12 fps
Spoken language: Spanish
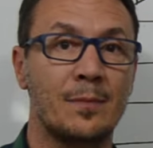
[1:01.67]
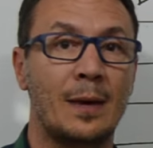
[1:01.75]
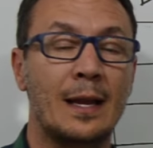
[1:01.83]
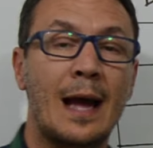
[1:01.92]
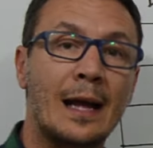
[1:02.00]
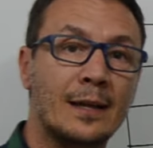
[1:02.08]

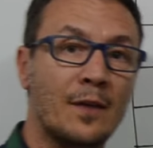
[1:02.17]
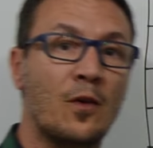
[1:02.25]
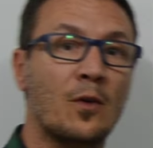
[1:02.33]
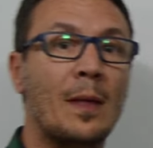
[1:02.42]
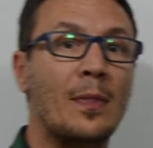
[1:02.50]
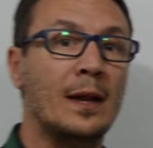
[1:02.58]
¿vale? Hay tres
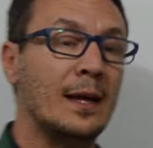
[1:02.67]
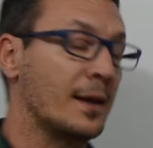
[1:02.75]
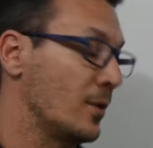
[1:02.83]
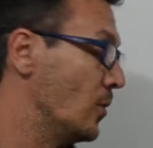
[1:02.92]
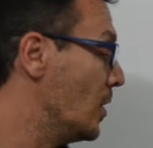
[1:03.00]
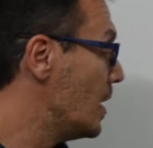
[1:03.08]
formas de
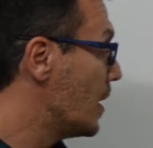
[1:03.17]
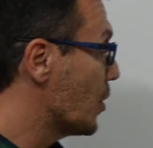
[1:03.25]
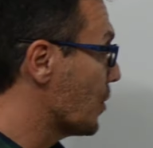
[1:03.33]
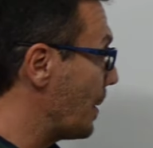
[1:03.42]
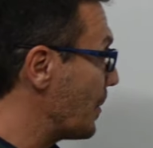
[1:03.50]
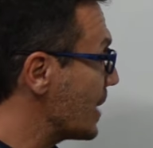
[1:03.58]
leerlo.
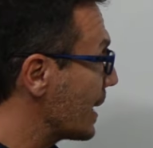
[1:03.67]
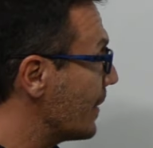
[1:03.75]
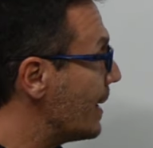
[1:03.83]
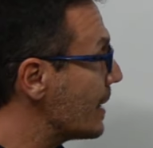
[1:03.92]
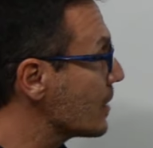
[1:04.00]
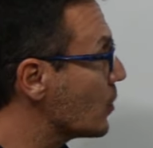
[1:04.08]
Nos vamos a
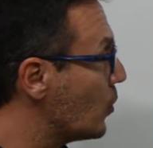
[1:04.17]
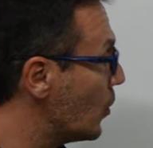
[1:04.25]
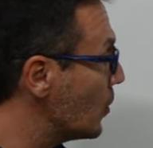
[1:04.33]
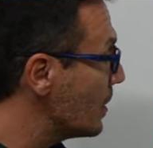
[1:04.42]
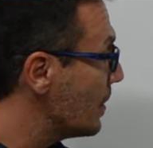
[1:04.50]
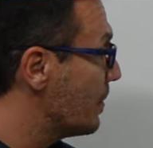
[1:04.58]
quedar
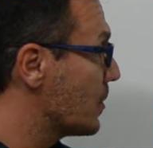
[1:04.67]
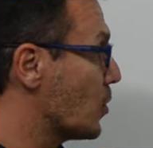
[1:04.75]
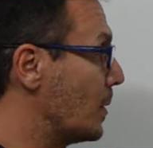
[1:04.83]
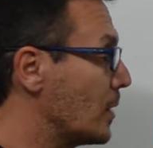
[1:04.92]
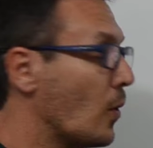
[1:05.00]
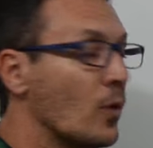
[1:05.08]
con,
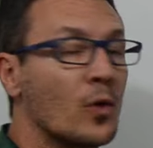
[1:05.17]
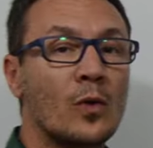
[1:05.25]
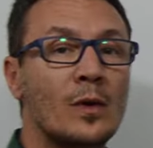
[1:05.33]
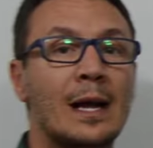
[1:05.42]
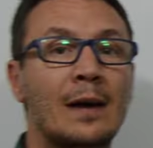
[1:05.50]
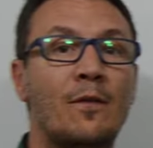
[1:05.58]
sobre todo,
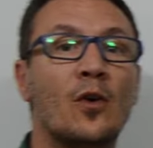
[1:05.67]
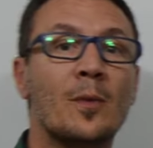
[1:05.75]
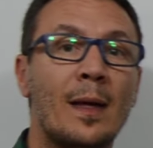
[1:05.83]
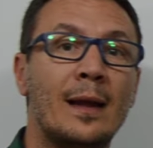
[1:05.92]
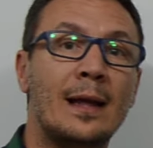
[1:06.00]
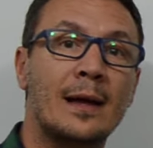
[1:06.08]
con la
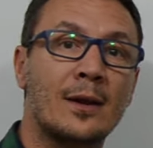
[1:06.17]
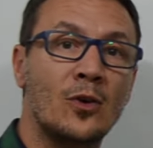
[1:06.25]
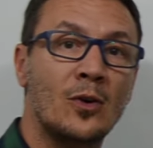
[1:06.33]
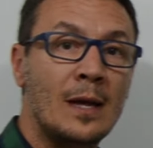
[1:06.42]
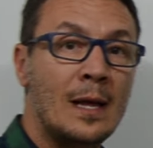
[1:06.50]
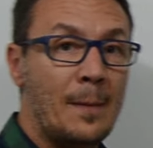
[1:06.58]
forma de
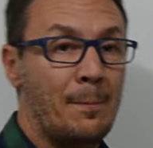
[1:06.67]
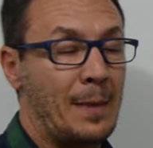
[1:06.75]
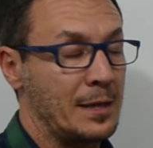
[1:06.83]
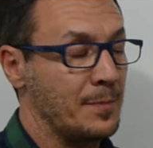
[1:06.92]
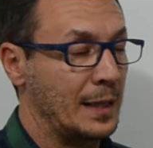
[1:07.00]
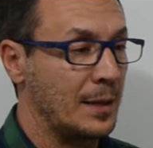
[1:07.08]
leerlo
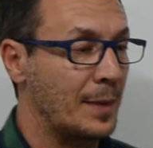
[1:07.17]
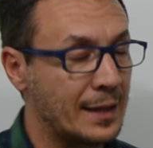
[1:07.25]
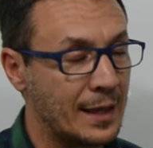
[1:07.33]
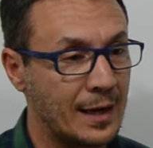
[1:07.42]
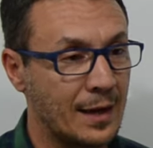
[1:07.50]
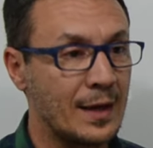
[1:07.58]
más
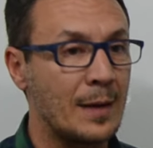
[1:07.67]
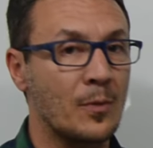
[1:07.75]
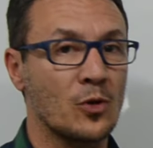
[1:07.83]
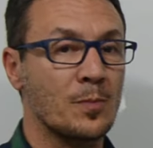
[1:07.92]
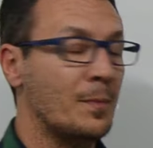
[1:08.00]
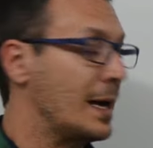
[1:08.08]
matemática,
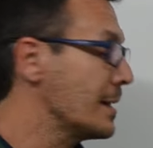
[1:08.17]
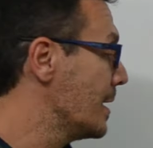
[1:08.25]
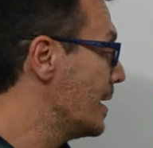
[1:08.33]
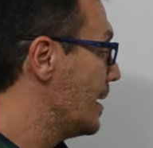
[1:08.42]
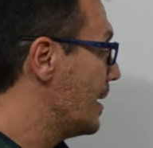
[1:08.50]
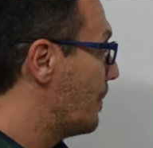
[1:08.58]
digamos, más
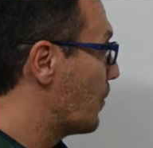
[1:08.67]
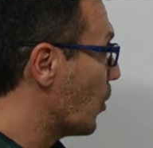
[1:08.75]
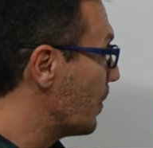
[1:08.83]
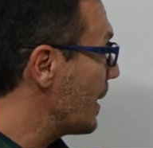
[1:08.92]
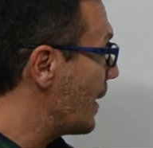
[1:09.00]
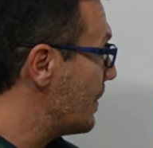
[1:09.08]

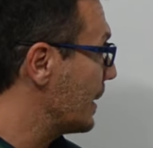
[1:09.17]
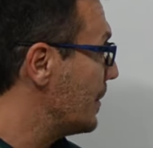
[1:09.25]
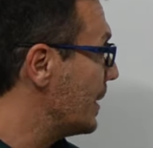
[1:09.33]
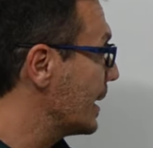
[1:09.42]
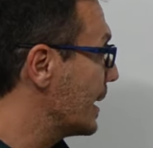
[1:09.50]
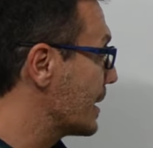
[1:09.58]
propia de las
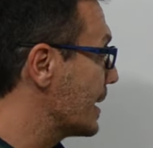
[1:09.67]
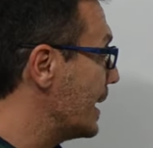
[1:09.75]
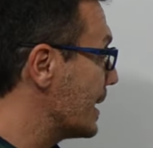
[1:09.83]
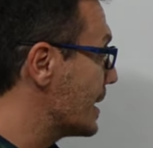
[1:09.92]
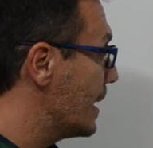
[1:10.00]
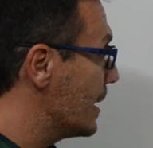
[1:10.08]
matemáticas, que
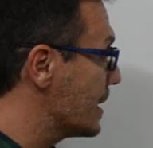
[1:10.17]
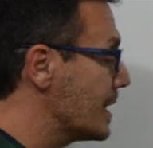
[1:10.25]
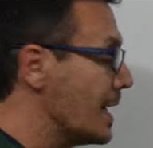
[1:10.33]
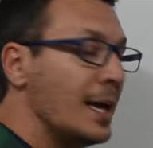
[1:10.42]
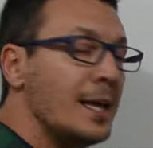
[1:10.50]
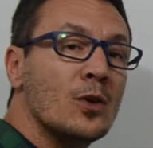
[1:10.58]
es
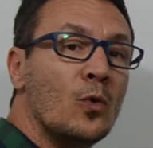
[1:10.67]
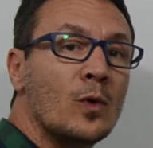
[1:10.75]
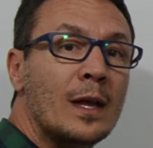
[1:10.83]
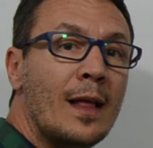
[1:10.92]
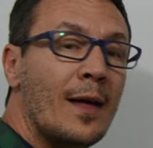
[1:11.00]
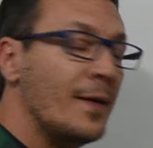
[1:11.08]
6
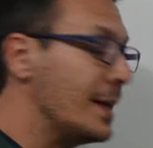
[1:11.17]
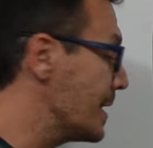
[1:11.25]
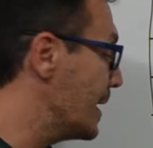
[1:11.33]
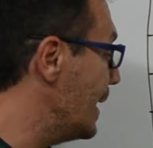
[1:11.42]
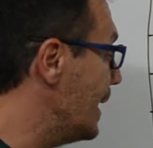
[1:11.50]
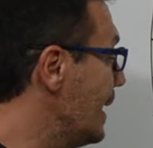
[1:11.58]

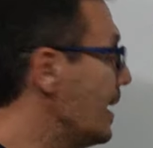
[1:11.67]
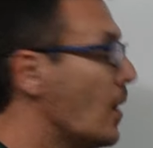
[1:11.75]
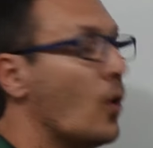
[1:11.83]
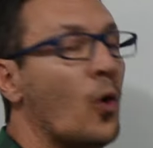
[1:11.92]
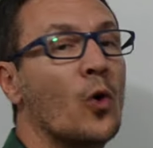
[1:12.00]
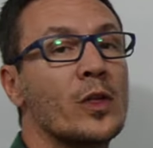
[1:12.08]
unidades
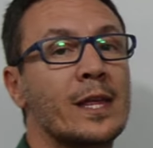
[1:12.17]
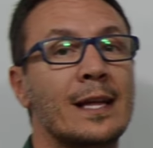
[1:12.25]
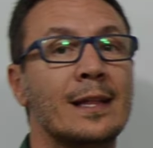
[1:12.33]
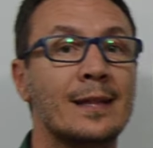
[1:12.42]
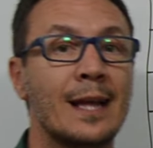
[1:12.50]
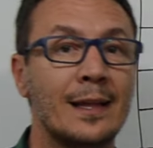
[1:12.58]
y
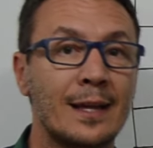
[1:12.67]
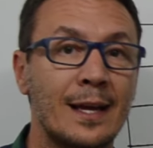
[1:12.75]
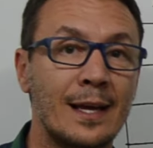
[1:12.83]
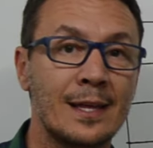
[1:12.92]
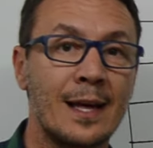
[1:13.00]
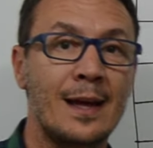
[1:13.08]

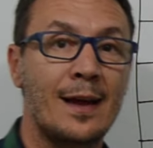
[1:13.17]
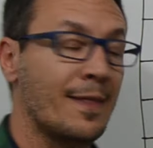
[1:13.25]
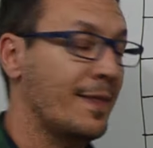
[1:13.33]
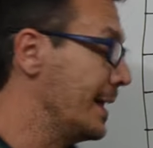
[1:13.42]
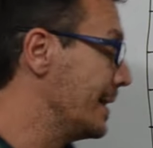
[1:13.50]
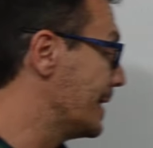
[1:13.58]
83
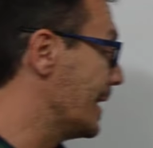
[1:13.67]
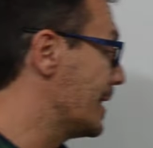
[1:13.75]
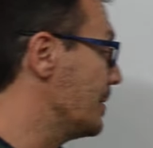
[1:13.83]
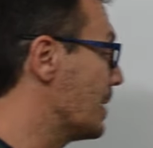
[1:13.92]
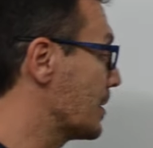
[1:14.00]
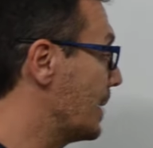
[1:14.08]

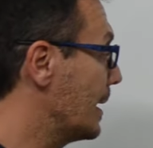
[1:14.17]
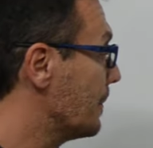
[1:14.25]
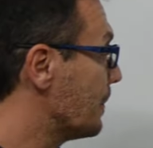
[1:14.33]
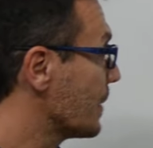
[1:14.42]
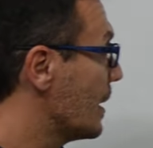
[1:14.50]
centésimas, ¿vale?